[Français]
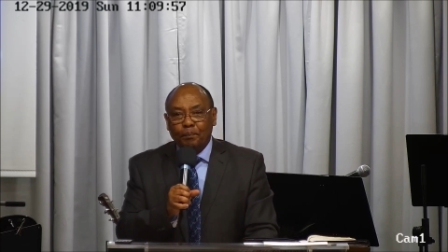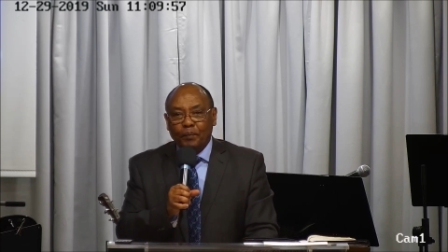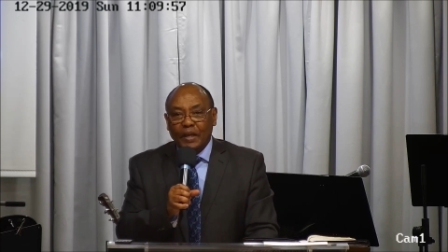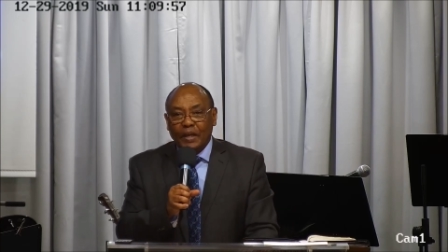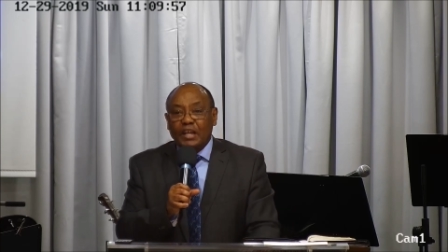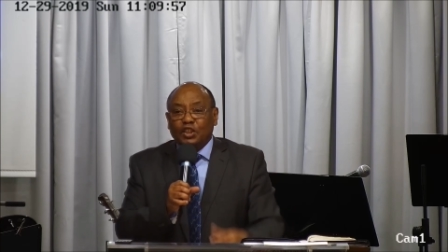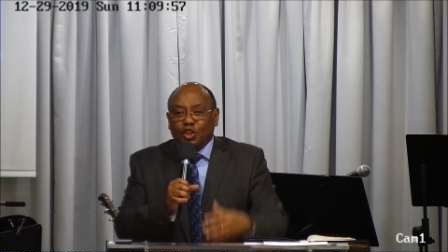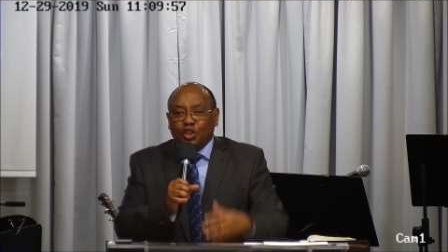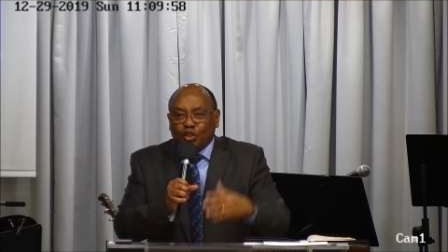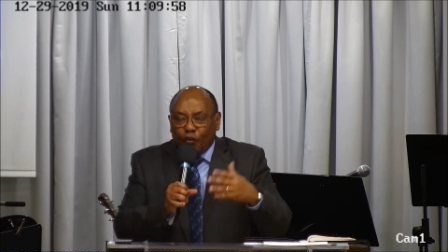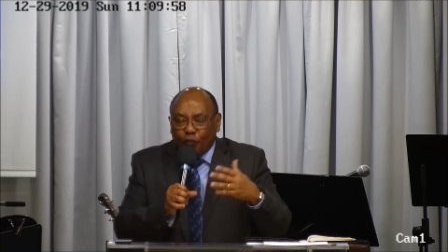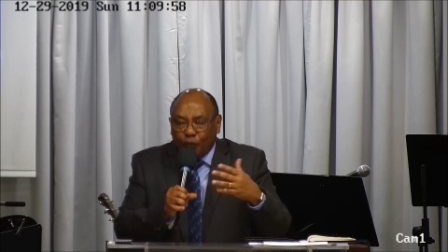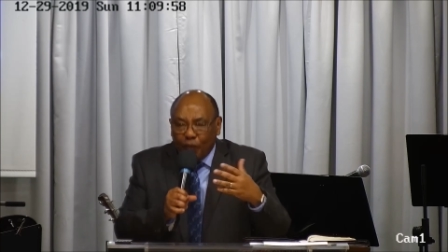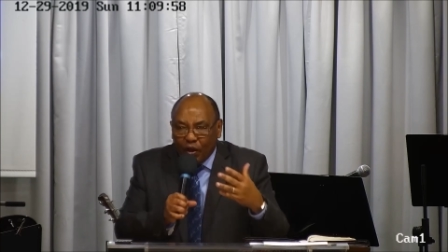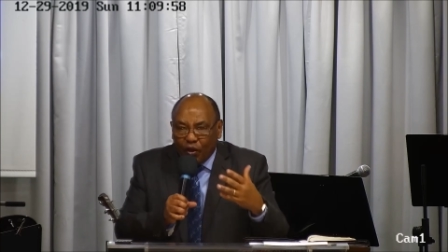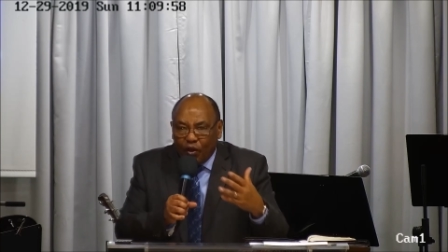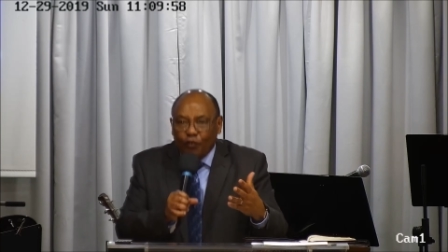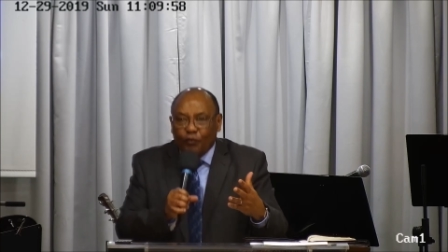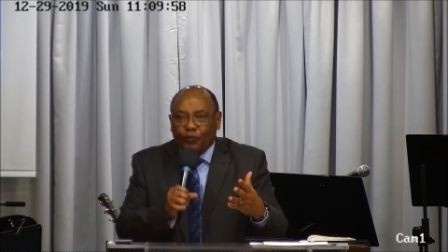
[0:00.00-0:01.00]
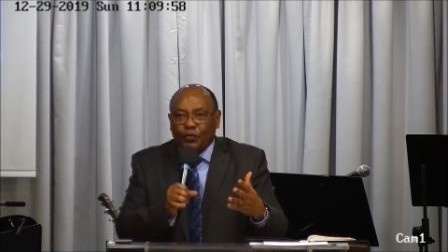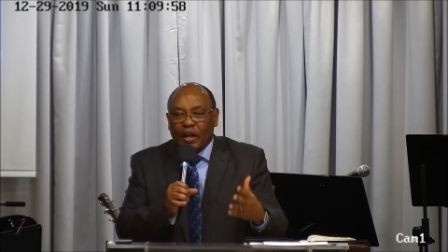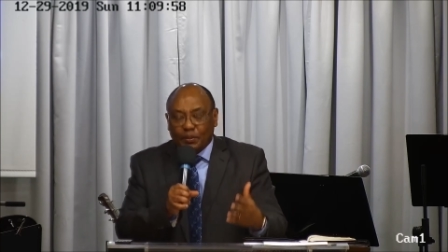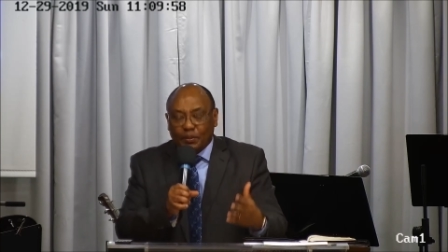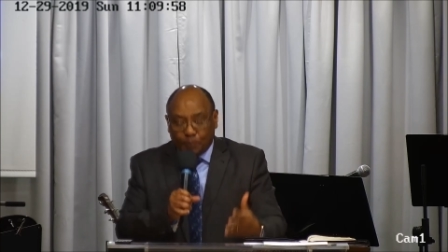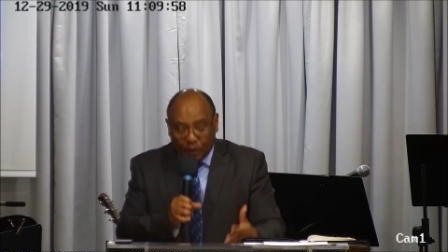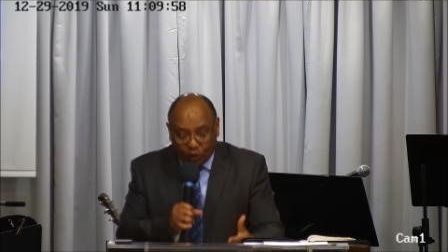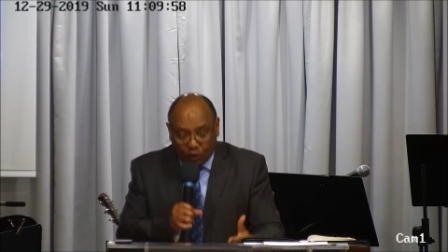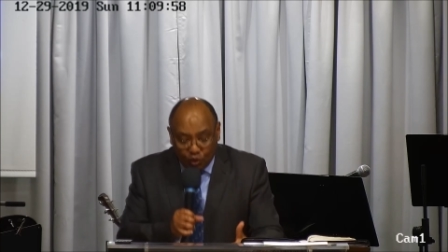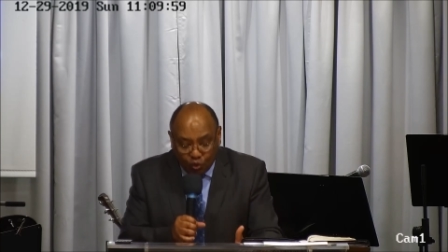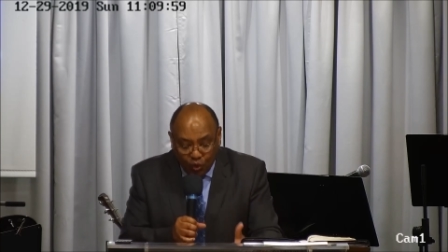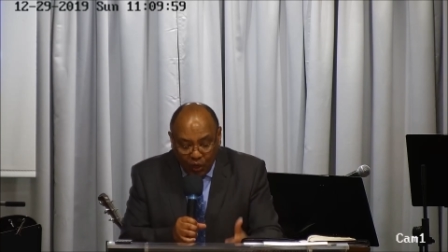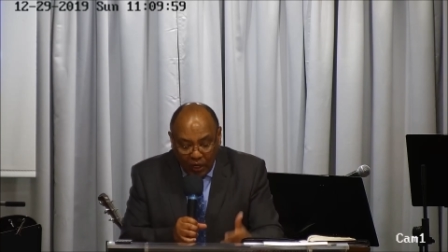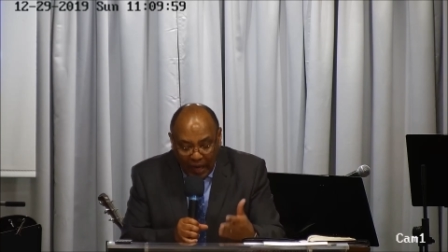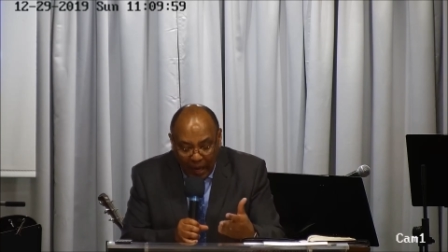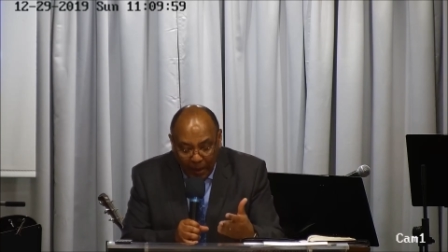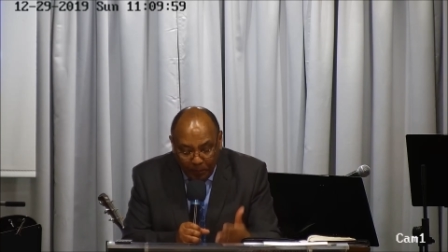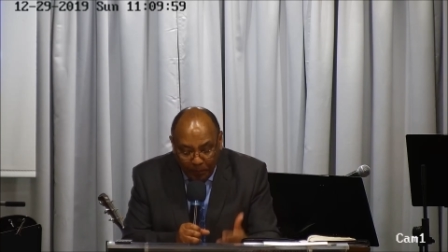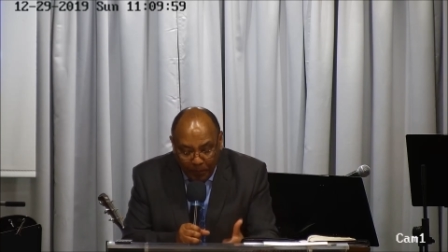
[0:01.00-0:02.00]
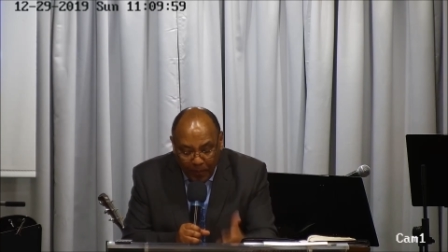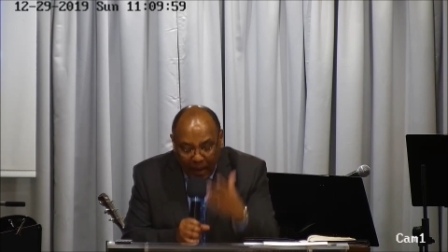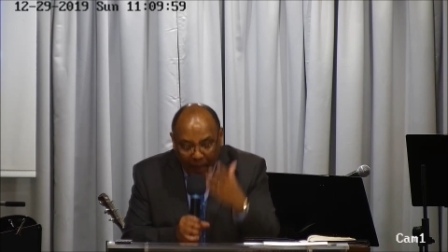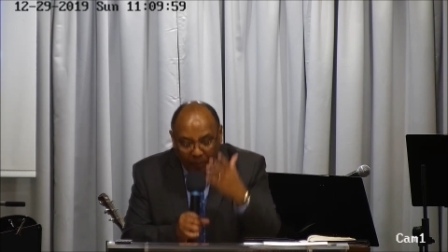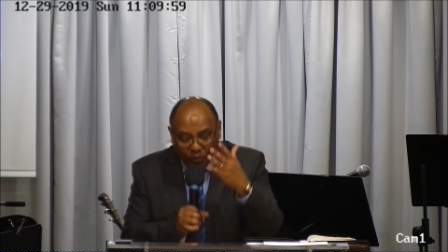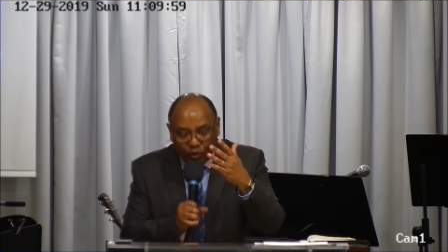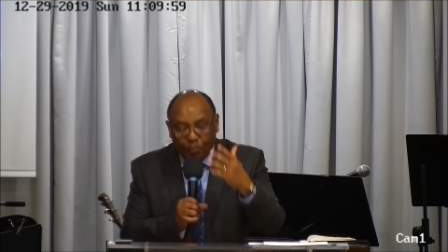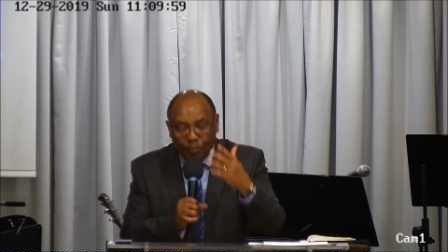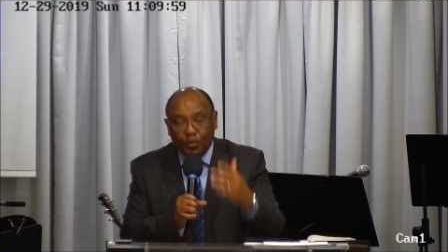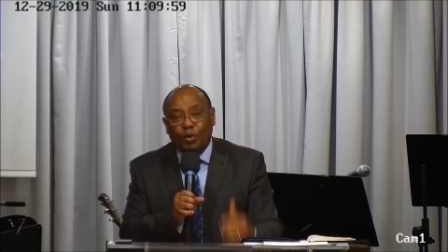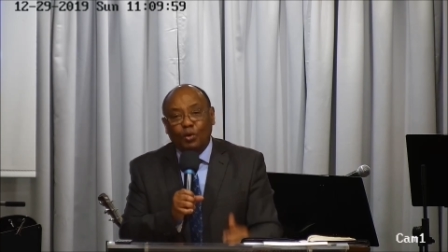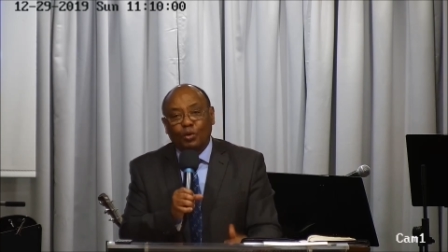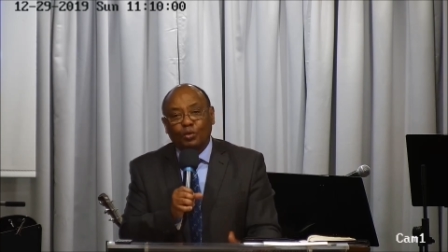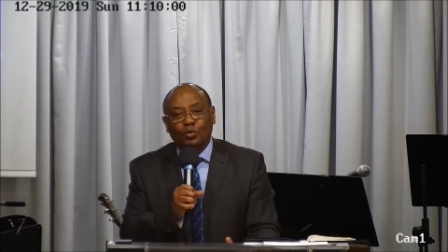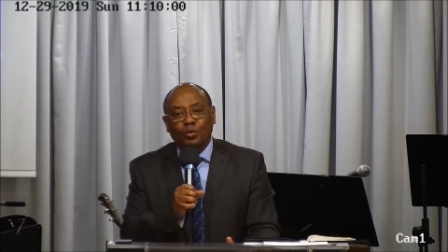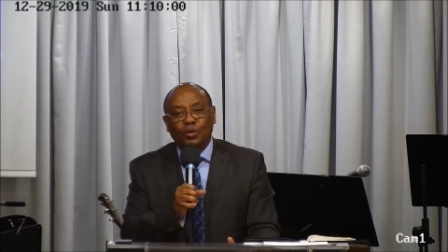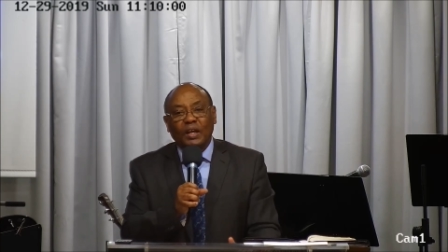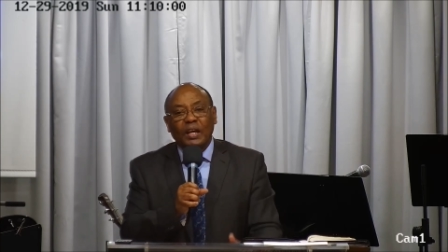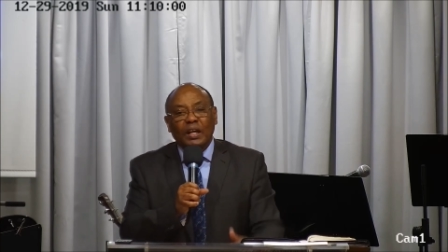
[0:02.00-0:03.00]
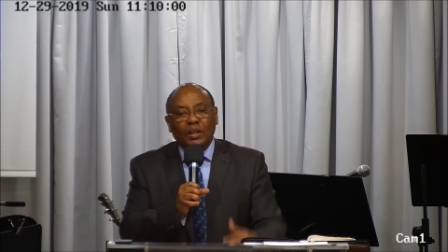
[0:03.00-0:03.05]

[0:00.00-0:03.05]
Et je te fais confiance parce que tu es capable de me conduire,